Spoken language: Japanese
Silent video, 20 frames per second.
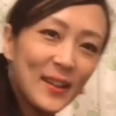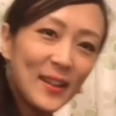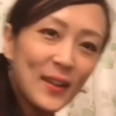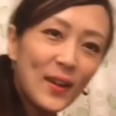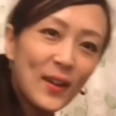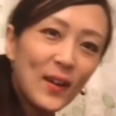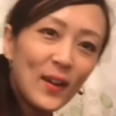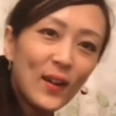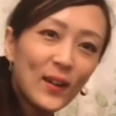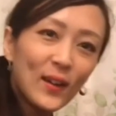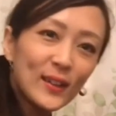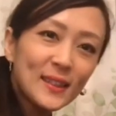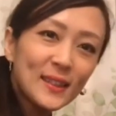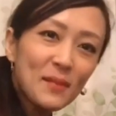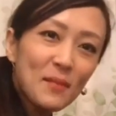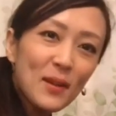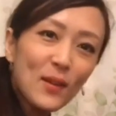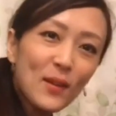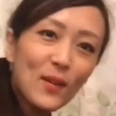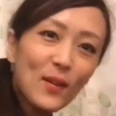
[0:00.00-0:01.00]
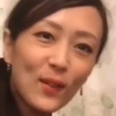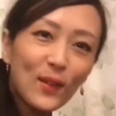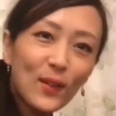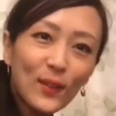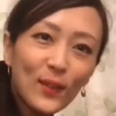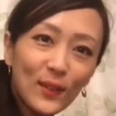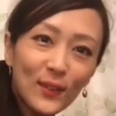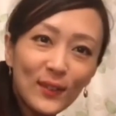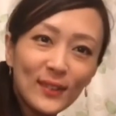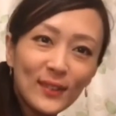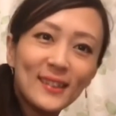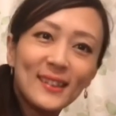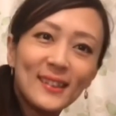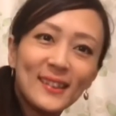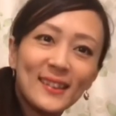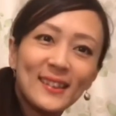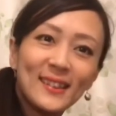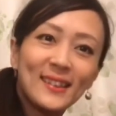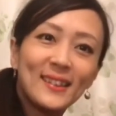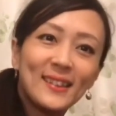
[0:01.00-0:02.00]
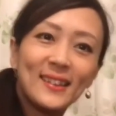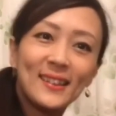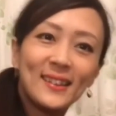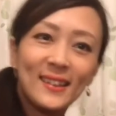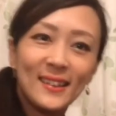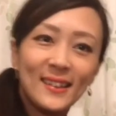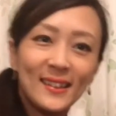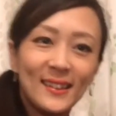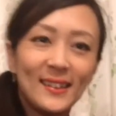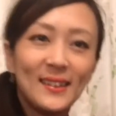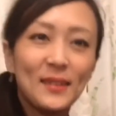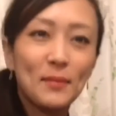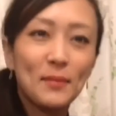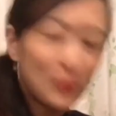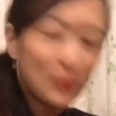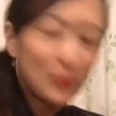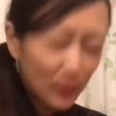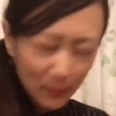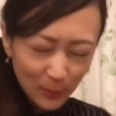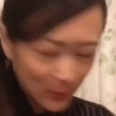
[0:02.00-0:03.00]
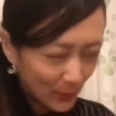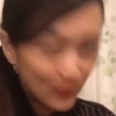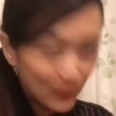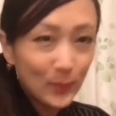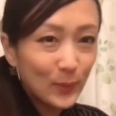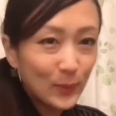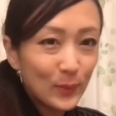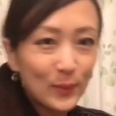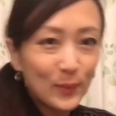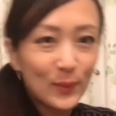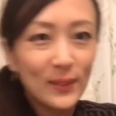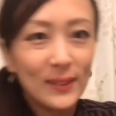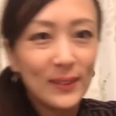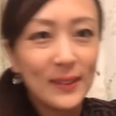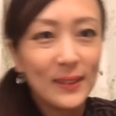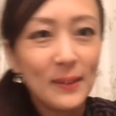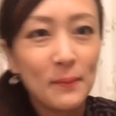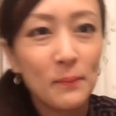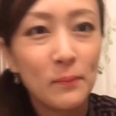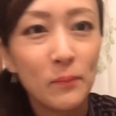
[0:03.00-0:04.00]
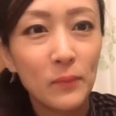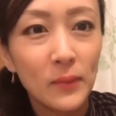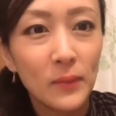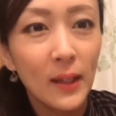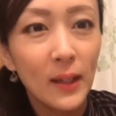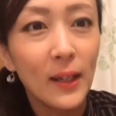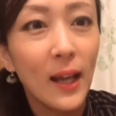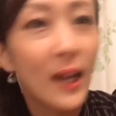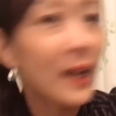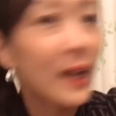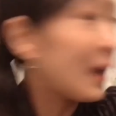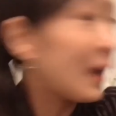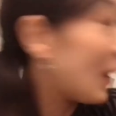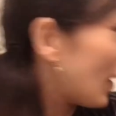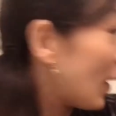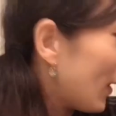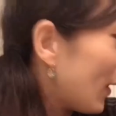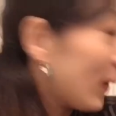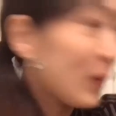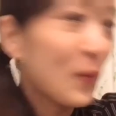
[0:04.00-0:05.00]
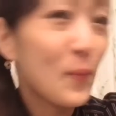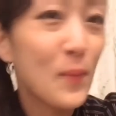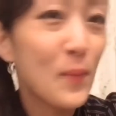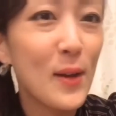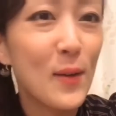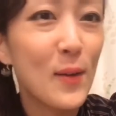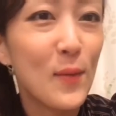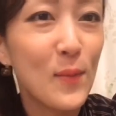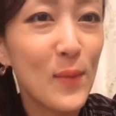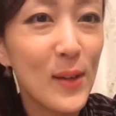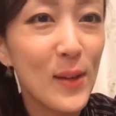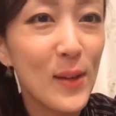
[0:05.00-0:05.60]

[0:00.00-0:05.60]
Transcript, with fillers: まこブルブルブルブルはいはいはいごめんごめん